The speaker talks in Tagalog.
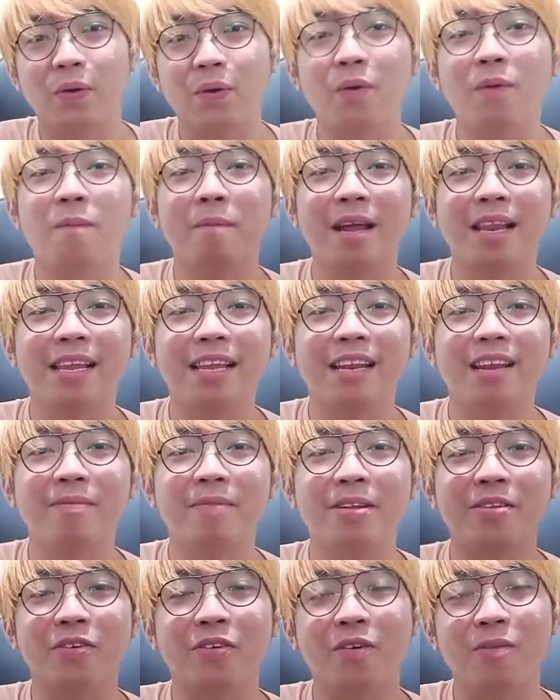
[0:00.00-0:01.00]
kung mali
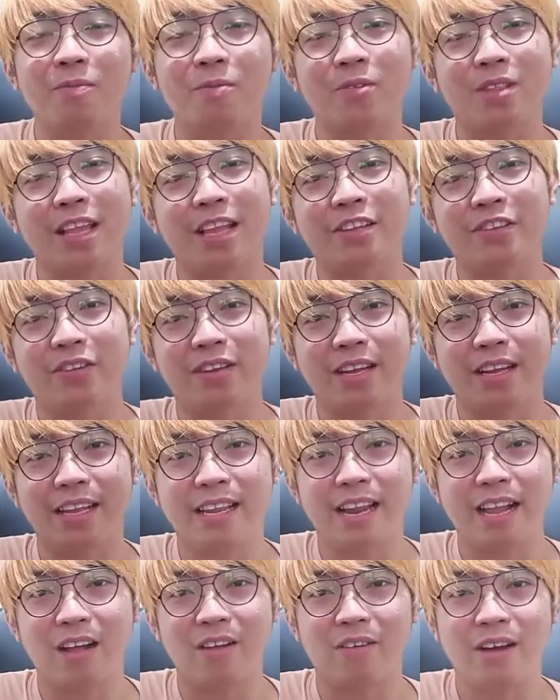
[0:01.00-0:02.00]
naman yung computation na
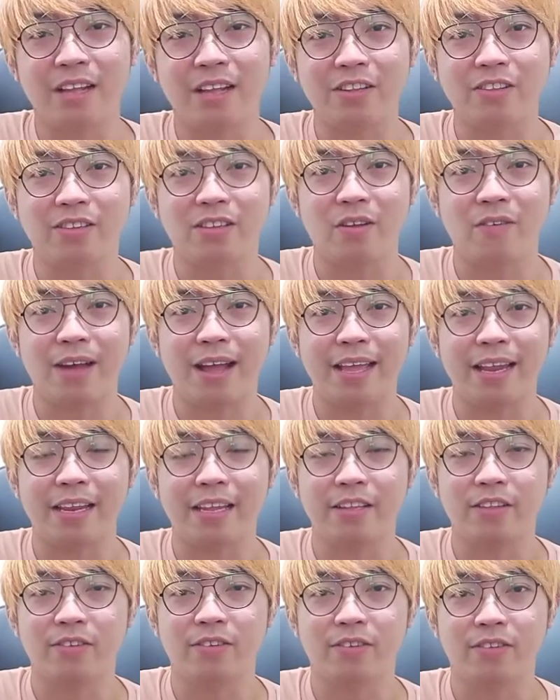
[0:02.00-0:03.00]
ginagawa nyo sa
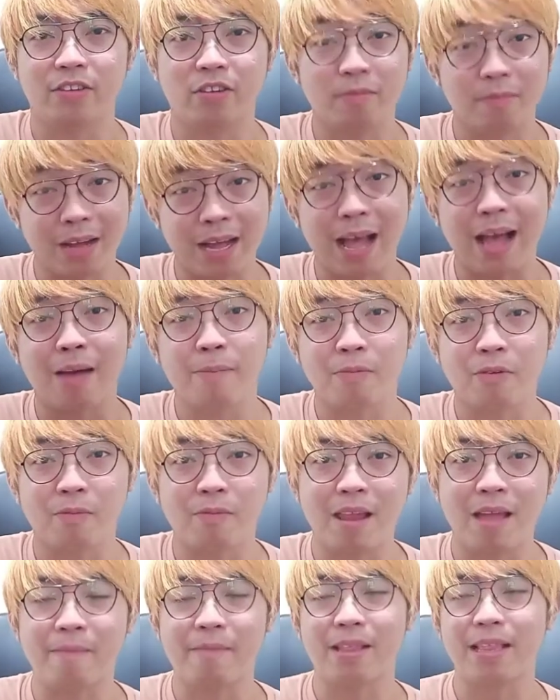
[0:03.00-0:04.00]
wiring nyo, yun,
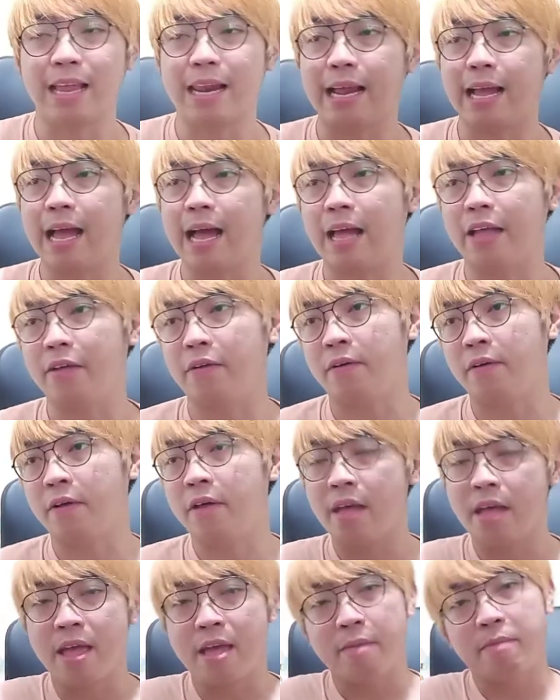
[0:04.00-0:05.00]
magkakaproblema talaga kayo.
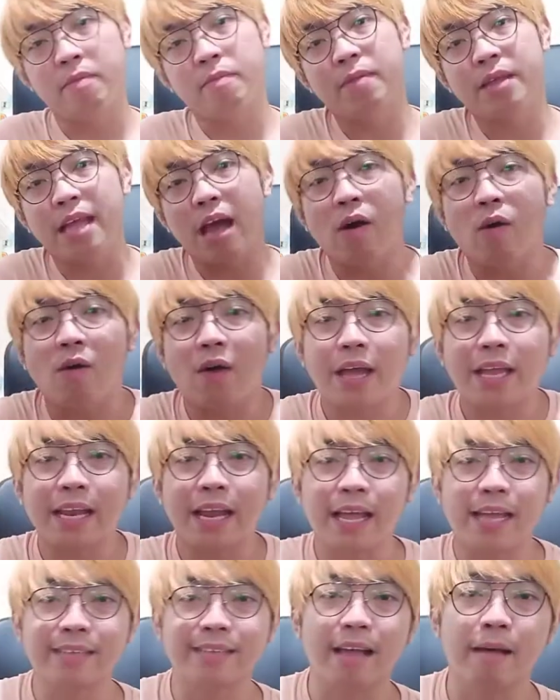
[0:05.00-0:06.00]
Bibigyan ko kayo
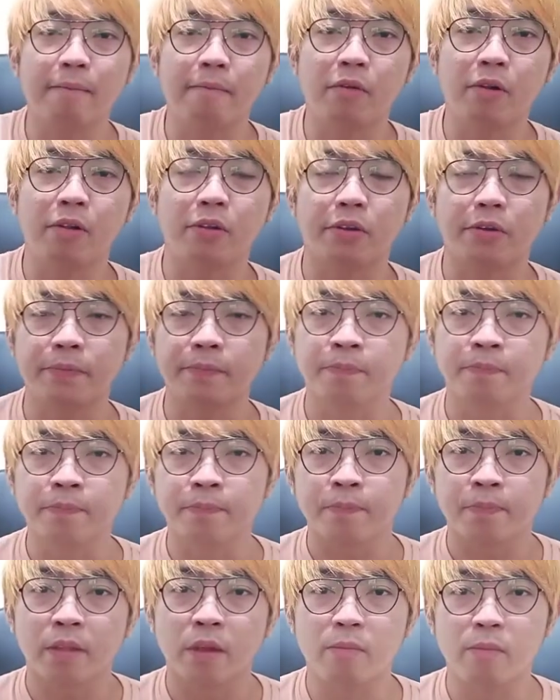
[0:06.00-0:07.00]
ng example, no?
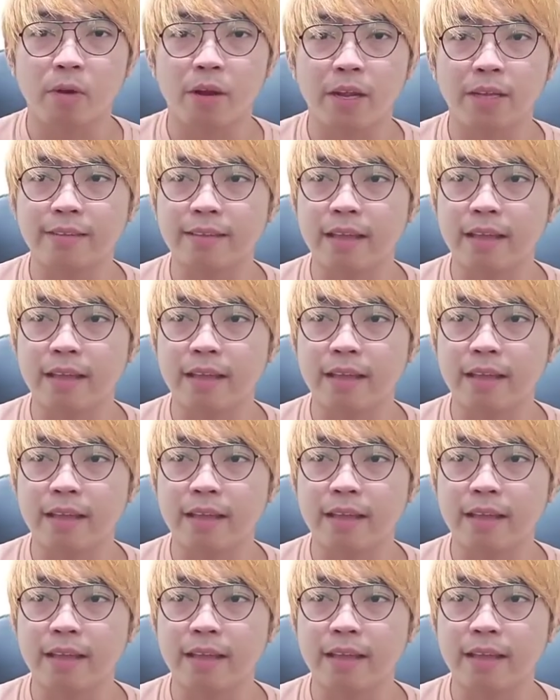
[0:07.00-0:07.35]
For